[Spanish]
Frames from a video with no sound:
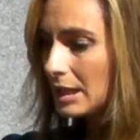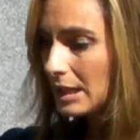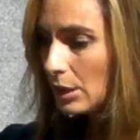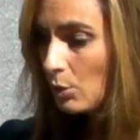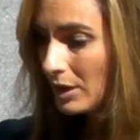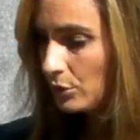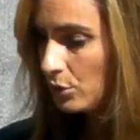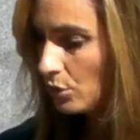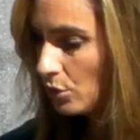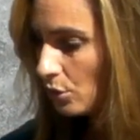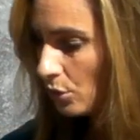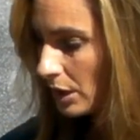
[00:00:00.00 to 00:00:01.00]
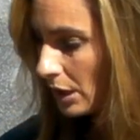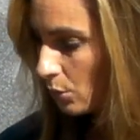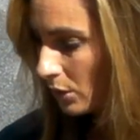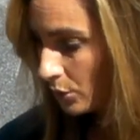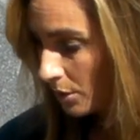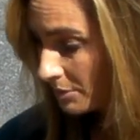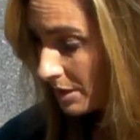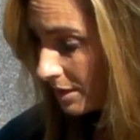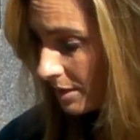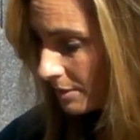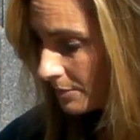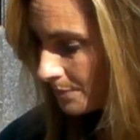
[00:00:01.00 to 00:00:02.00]
Y cuando, y cuando a
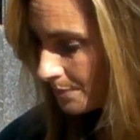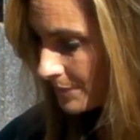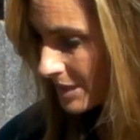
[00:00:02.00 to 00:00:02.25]
mí